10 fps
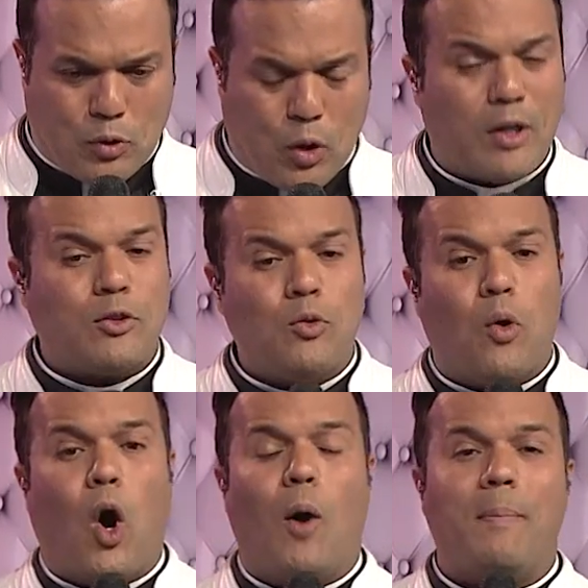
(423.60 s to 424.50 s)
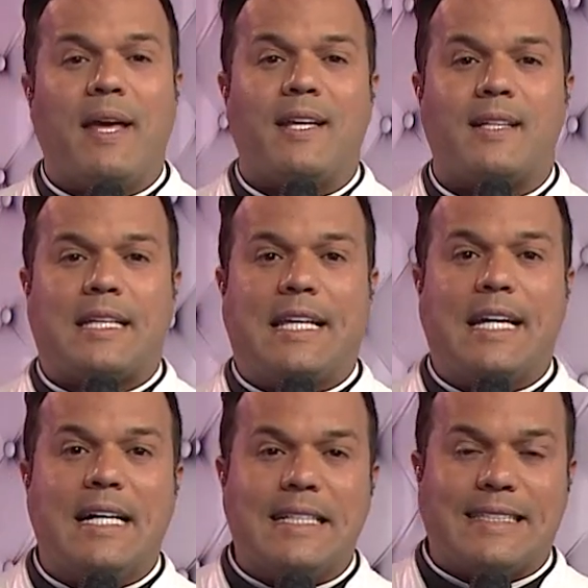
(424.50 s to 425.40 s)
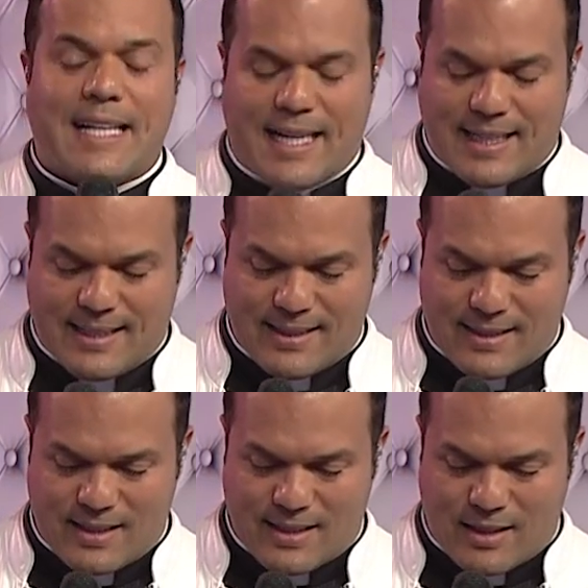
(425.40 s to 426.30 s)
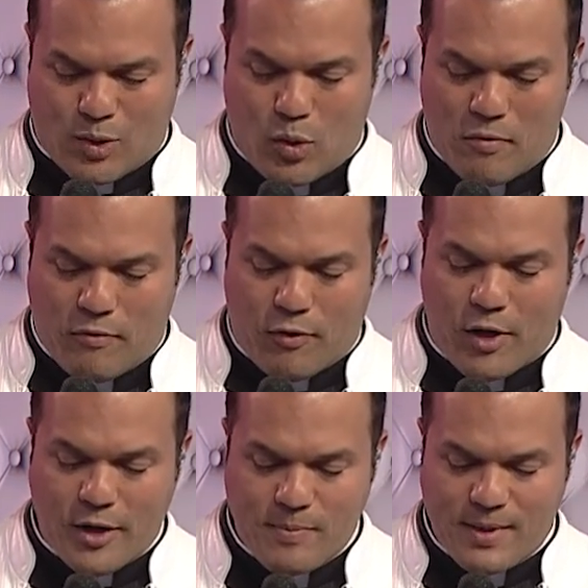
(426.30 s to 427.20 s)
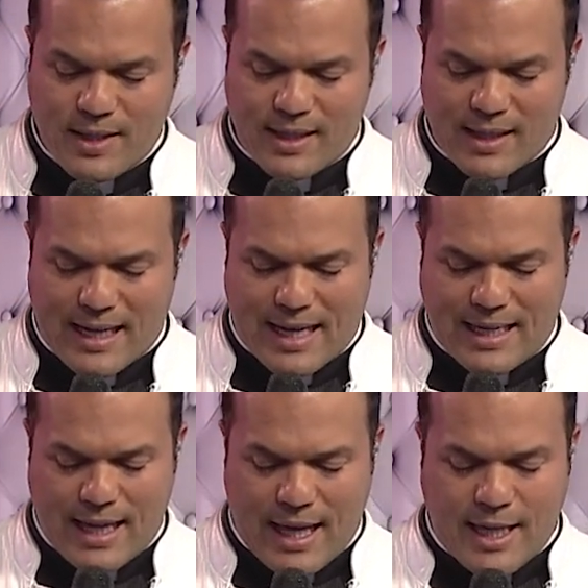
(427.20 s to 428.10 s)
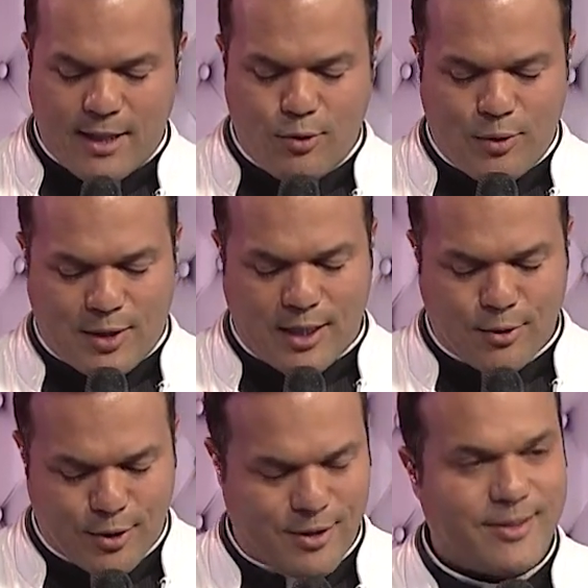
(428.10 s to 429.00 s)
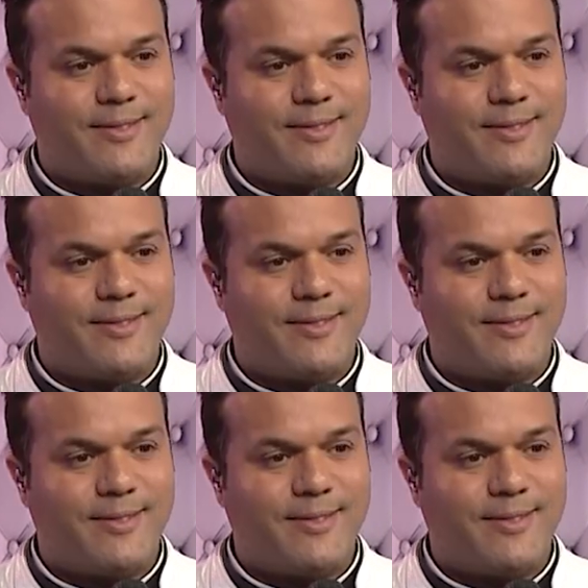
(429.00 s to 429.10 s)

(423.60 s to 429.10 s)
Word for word: Todo homem que anda conforme a lei do Senhor,